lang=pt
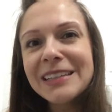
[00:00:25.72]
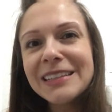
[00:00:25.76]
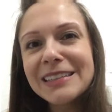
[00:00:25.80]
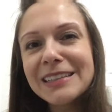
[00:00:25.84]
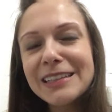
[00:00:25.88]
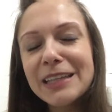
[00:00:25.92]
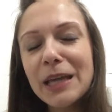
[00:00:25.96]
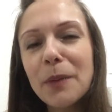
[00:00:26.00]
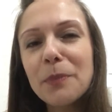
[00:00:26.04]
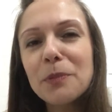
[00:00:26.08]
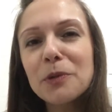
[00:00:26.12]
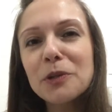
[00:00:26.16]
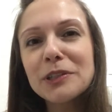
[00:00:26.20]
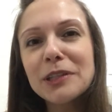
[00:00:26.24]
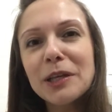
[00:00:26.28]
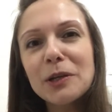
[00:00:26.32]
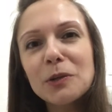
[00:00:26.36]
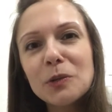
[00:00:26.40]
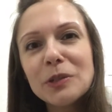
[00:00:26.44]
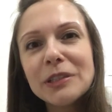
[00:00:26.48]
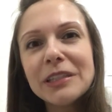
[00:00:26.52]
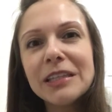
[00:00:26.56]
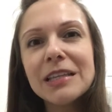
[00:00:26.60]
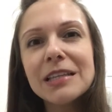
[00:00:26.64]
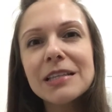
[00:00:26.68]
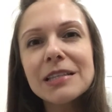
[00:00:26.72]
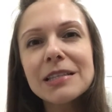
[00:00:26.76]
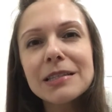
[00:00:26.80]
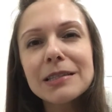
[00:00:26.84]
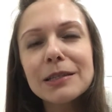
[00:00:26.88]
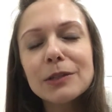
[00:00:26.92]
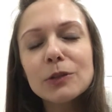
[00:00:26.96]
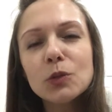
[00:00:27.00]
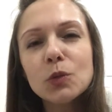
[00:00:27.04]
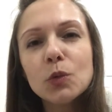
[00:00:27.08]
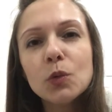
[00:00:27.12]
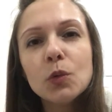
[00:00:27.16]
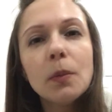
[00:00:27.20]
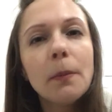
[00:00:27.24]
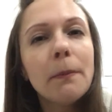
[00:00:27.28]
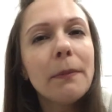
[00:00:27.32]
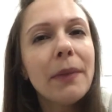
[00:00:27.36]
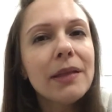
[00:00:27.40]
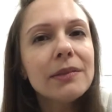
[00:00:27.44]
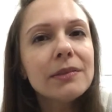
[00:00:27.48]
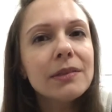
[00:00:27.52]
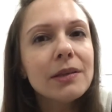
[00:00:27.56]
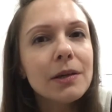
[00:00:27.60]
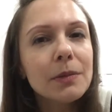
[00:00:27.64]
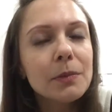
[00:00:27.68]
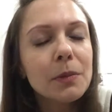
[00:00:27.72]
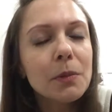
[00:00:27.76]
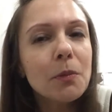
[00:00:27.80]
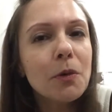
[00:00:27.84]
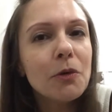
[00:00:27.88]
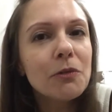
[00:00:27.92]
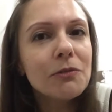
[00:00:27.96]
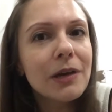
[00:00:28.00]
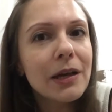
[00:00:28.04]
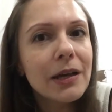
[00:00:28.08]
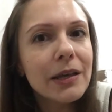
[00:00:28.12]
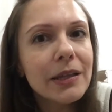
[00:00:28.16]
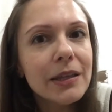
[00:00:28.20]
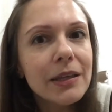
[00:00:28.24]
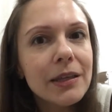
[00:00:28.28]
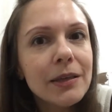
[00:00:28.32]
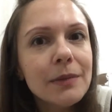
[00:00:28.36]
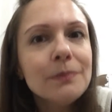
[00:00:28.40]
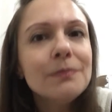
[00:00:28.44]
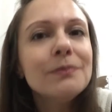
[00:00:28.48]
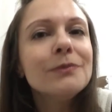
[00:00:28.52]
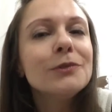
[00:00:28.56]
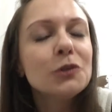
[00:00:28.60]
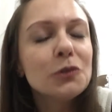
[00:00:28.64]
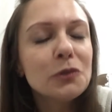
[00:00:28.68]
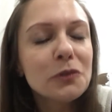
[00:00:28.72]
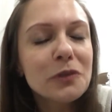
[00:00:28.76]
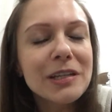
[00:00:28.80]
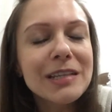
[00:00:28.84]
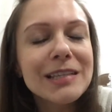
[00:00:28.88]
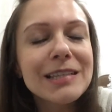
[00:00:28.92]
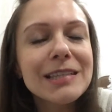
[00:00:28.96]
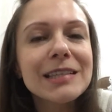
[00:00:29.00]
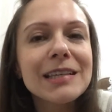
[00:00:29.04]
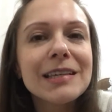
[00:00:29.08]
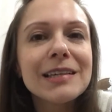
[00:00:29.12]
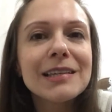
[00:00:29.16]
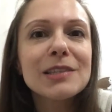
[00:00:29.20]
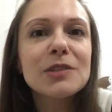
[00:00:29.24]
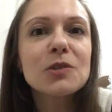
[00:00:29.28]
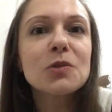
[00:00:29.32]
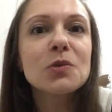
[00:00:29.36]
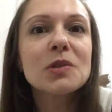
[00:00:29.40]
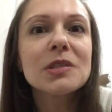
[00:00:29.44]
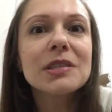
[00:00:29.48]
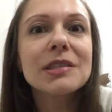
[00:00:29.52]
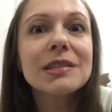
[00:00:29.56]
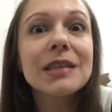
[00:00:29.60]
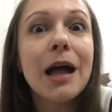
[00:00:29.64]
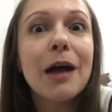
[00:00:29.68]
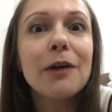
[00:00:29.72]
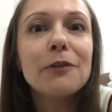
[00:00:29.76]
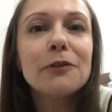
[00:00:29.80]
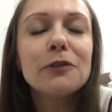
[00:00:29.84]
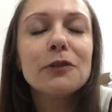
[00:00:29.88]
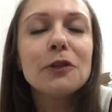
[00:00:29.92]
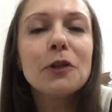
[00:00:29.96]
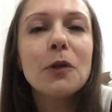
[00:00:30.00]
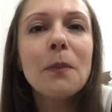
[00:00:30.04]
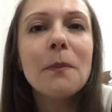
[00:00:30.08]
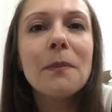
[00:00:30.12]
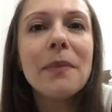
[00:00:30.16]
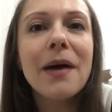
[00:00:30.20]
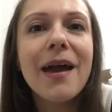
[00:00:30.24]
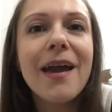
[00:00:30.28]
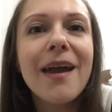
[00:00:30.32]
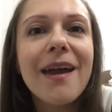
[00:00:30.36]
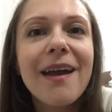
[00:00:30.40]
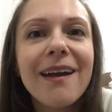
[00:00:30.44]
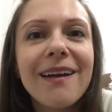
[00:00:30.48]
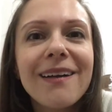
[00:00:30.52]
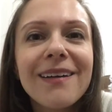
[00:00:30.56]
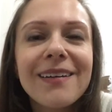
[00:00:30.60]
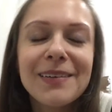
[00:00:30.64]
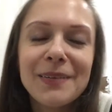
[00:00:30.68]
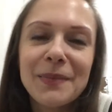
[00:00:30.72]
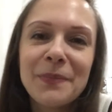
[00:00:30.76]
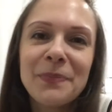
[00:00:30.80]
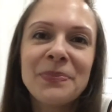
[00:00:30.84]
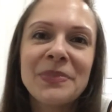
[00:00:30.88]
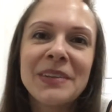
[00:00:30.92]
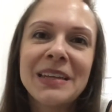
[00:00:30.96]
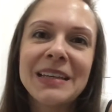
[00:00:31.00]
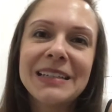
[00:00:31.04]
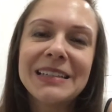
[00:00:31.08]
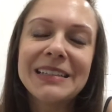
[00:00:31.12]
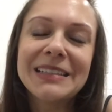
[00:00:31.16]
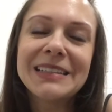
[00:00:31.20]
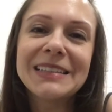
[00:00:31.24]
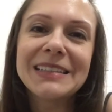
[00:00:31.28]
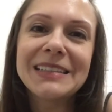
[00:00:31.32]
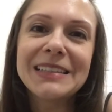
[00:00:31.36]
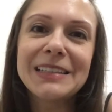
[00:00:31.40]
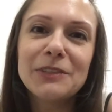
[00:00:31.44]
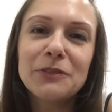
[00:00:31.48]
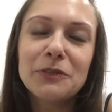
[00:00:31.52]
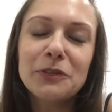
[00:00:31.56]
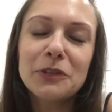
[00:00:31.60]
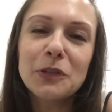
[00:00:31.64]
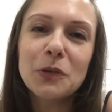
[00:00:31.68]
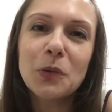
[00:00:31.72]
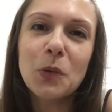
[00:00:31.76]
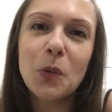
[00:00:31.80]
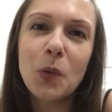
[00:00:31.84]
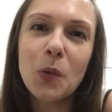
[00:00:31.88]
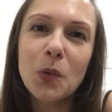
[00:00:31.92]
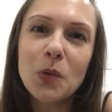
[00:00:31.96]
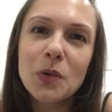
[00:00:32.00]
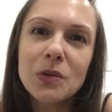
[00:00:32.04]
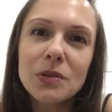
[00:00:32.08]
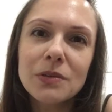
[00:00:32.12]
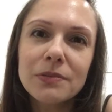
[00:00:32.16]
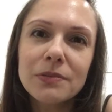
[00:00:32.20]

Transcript: que é a protagonista do Madame Bovary, do francês Gustave Flaubert, que ficou